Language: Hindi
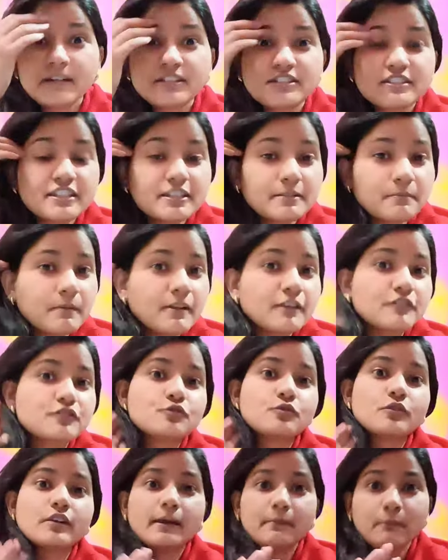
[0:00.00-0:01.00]
प्लस
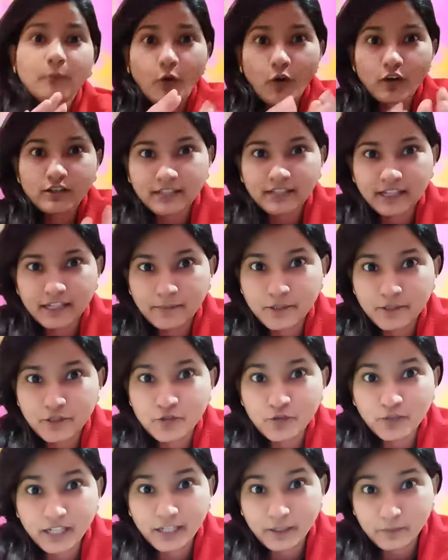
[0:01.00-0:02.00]
जो हैं बहुत सारे
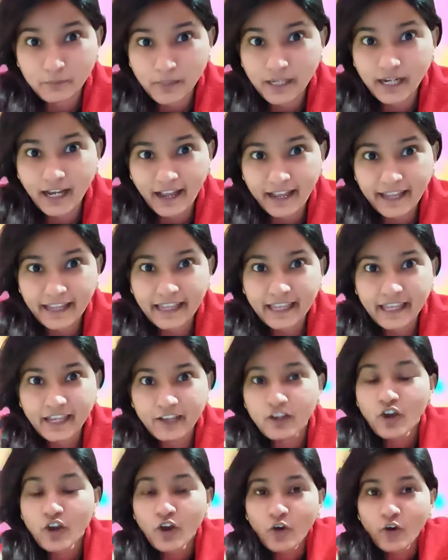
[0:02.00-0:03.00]
बच्चों के नंबर आएंगे
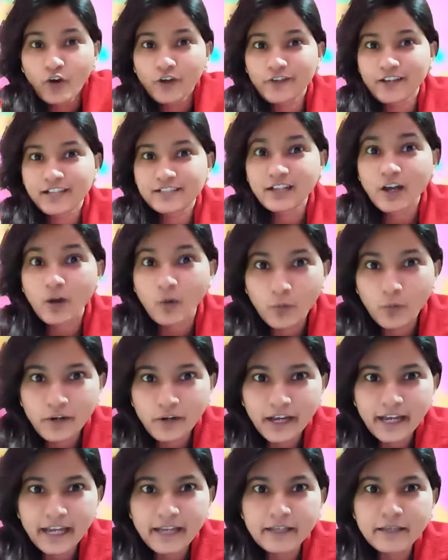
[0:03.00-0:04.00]
और वैसा हो
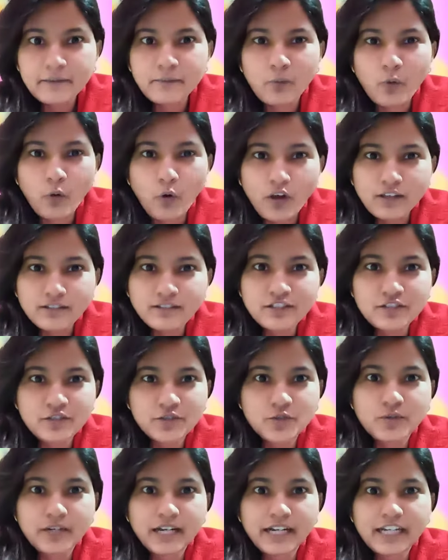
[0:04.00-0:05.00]
रहा है कि बहुत से
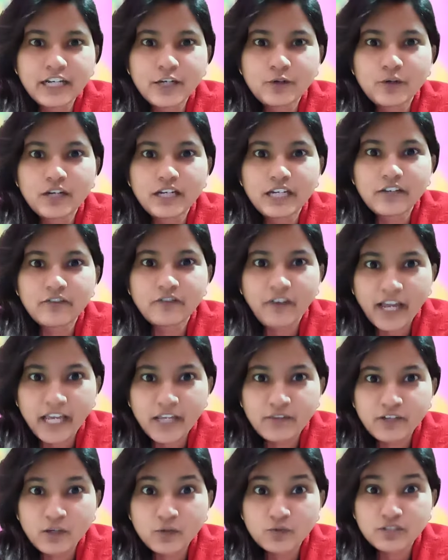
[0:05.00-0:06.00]
स्टूडेंट के ट्वेंटी
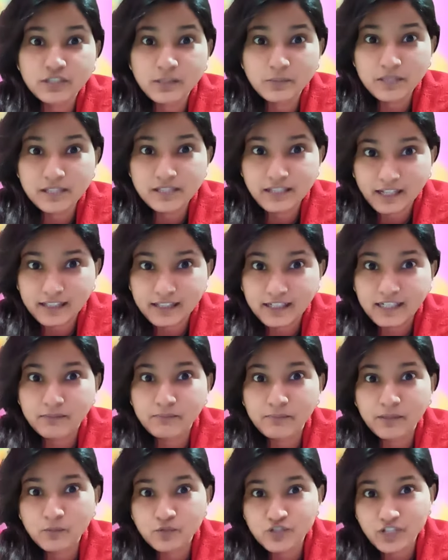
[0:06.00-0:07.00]
फाइव या उससे भी ज़्यादा
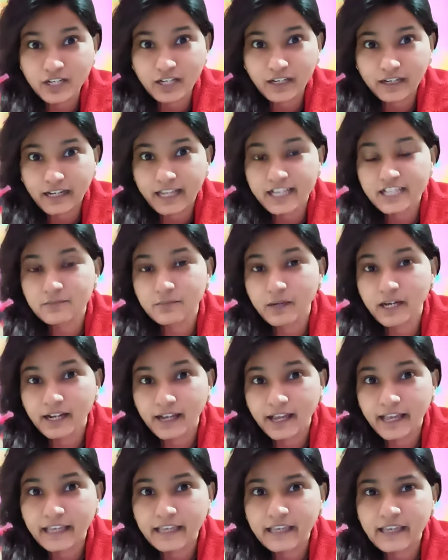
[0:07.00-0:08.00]
नंबर मुझे लग रहा है इस बार
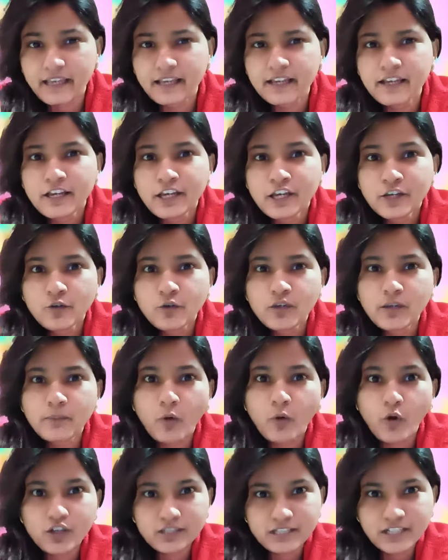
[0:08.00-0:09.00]
आएंगे क्योंकि
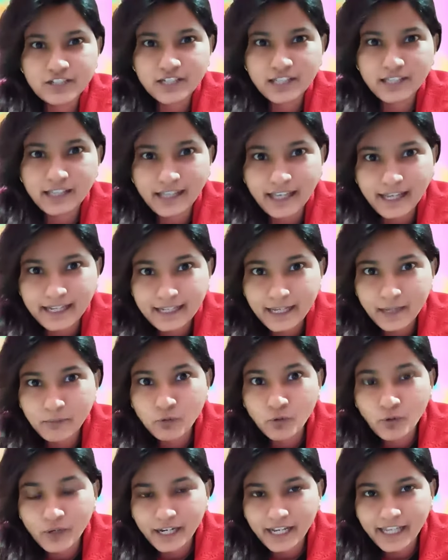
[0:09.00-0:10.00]
बहुत ही अच्छी तैयारी
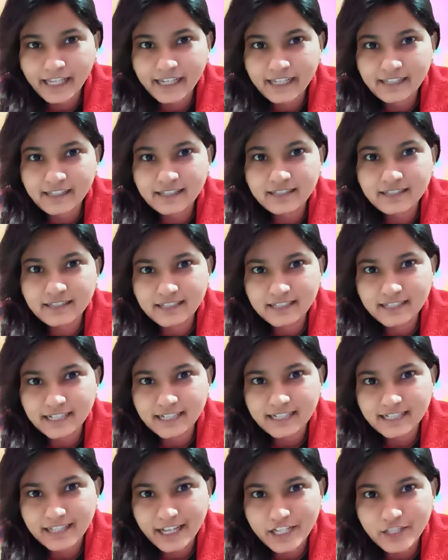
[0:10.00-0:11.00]
आपको कराई गई थी सी
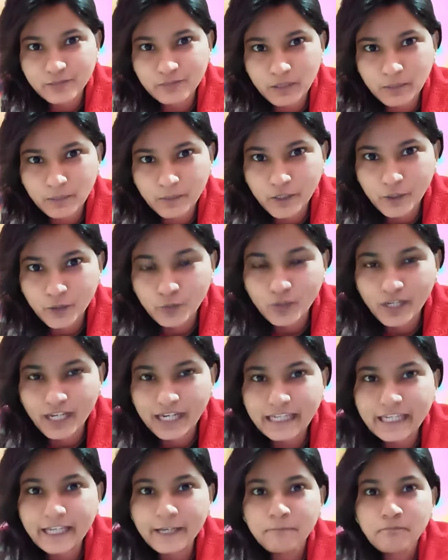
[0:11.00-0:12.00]
साइंस पेपर टू के
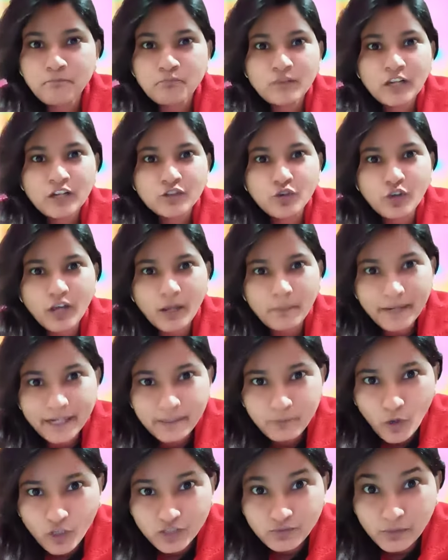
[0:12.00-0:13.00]
लिए तो कमेंट
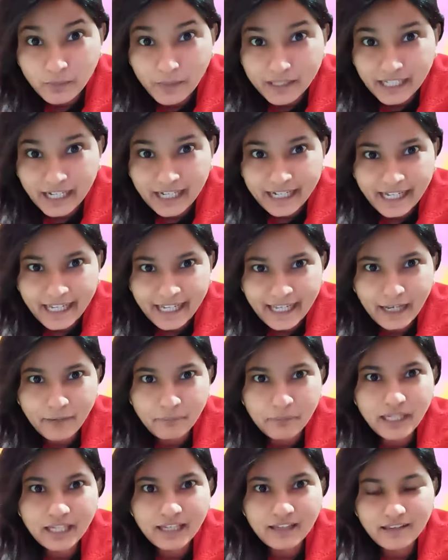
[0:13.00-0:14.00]
बॉक्स में बताना है
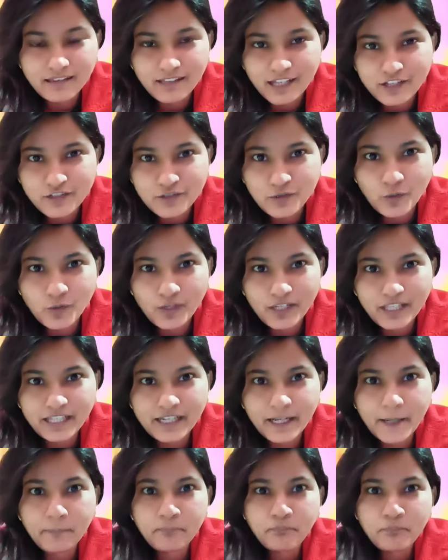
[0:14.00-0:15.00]
आपने कितना स्कोर
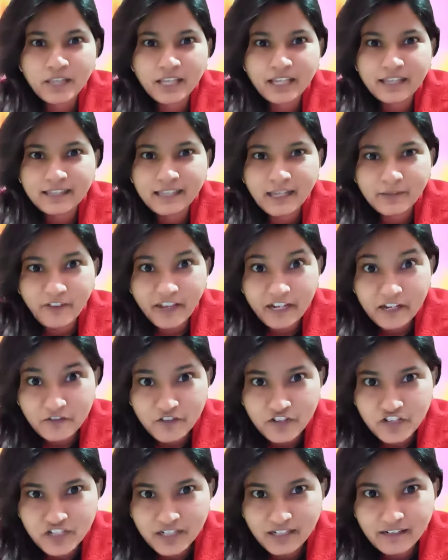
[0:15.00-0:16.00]
किया कितना
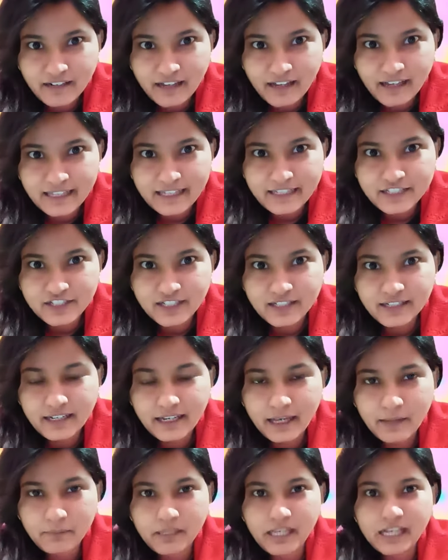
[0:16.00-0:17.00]
बेनिफिशियल रहा ये चैनल
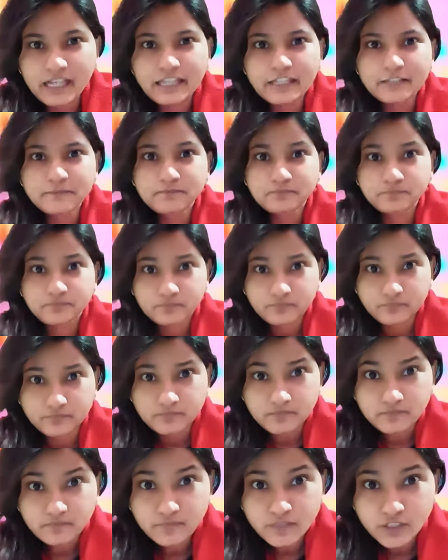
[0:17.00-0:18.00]
आपके लिए
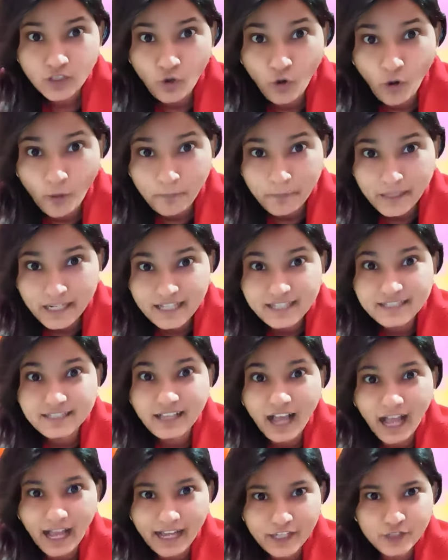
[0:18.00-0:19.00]
और प्लीज़
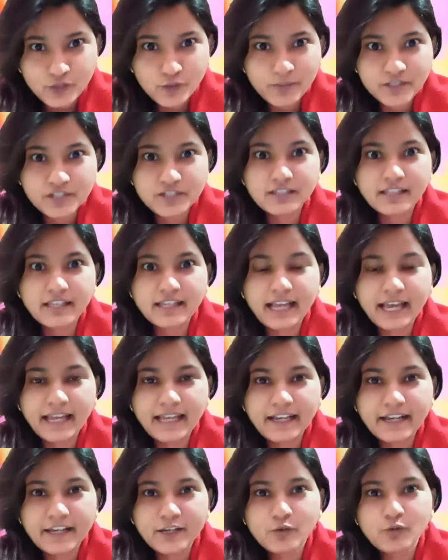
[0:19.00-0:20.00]
आगे जो बच्चे तैयारी
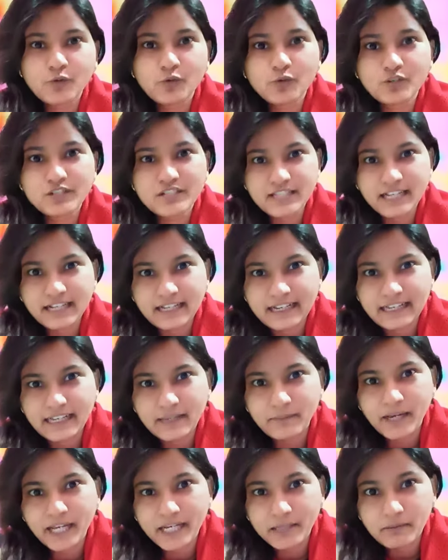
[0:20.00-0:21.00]
करें उनको इस चैनल के
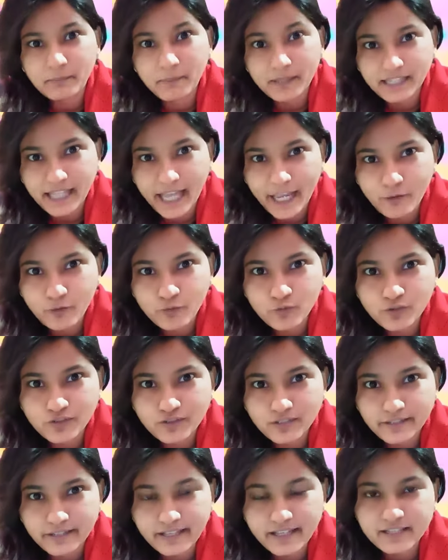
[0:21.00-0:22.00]
बारे में बताएं उनको
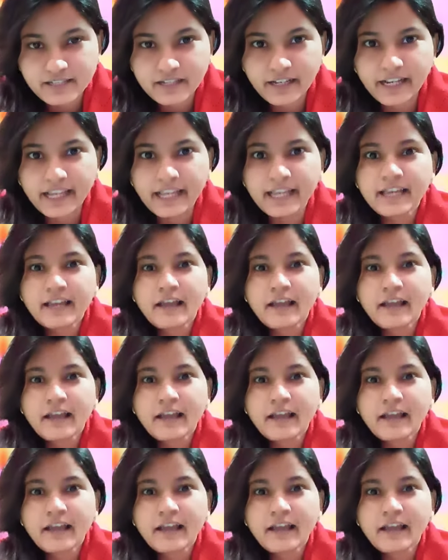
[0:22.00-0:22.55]
सजेस्ट करें